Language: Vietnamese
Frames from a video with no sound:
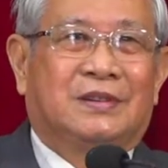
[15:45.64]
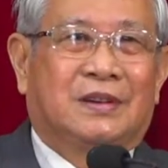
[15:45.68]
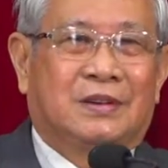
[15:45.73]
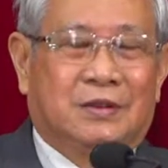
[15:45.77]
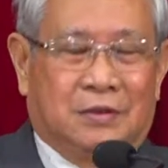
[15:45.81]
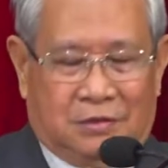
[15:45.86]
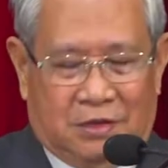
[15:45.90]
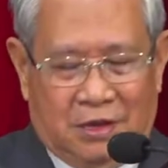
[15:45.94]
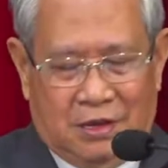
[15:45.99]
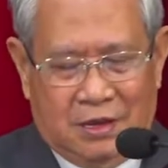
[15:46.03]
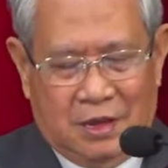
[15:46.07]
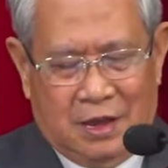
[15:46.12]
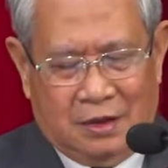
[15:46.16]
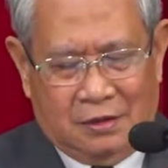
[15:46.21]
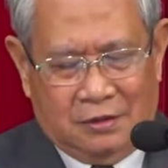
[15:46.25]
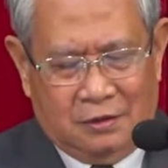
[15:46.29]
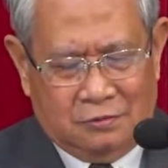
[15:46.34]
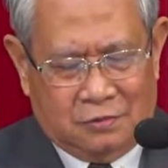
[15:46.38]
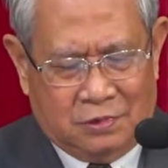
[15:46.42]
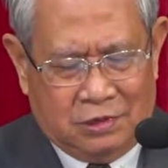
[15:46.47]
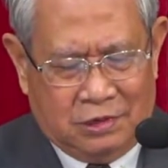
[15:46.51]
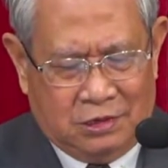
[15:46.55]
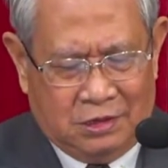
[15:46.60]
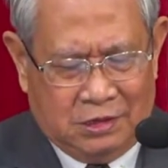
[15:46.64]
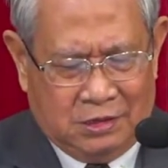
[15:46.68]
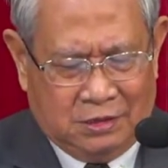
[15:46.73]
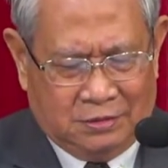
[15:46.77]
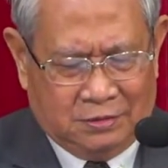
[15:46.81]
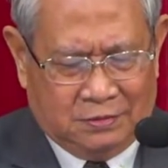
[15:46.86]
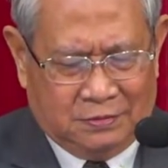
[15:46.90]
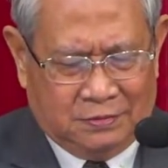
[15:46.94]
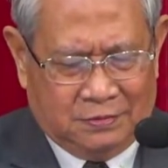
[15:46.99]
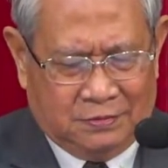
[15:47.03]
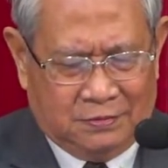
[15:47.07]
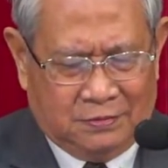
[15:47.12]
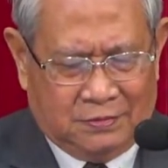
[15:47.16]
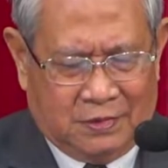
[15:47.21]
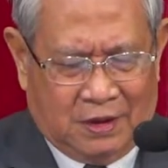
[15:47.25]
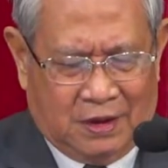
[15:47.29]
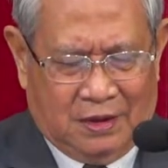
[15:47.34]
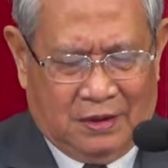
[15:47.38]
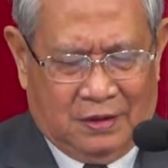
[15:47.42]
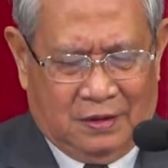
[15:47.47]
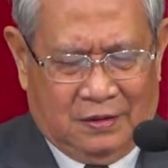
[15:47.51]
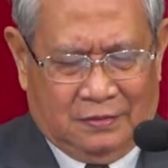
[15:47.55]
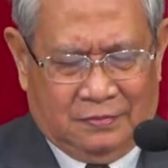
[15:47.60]
Sẽ được thế gian yêu thương,
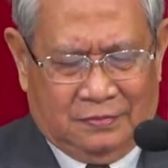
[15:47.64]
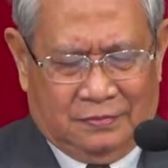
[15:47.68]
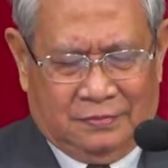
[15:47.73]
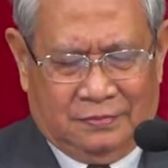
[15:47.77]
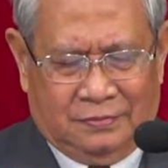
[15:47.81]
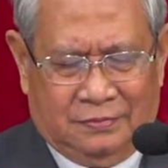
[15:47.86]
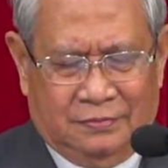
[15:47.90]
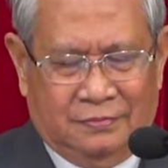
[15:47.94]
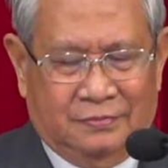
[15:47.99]
phải không?